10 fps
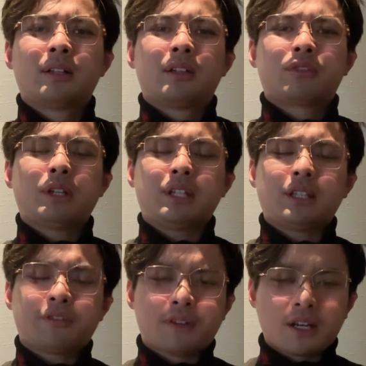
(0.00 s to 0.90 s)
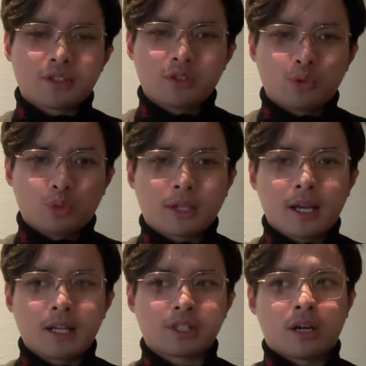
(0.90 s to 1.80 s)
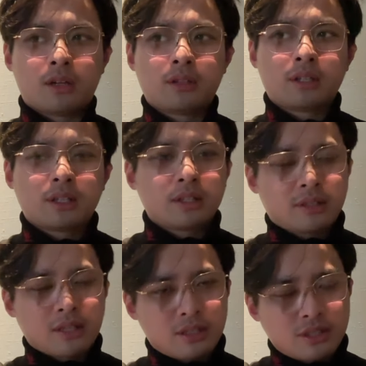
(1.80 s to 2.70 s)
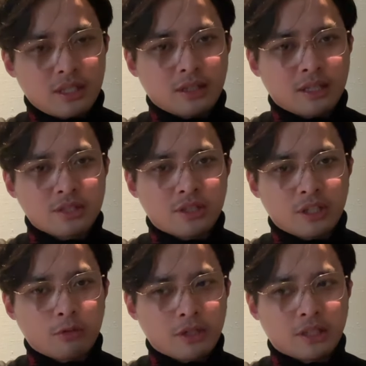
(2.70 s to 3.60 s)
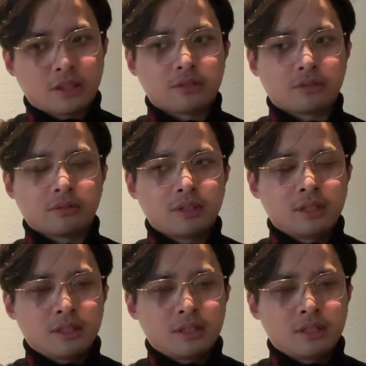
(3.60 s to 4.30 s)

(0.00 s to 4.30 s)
所以你的反射弧太长，在现代商业环境当中。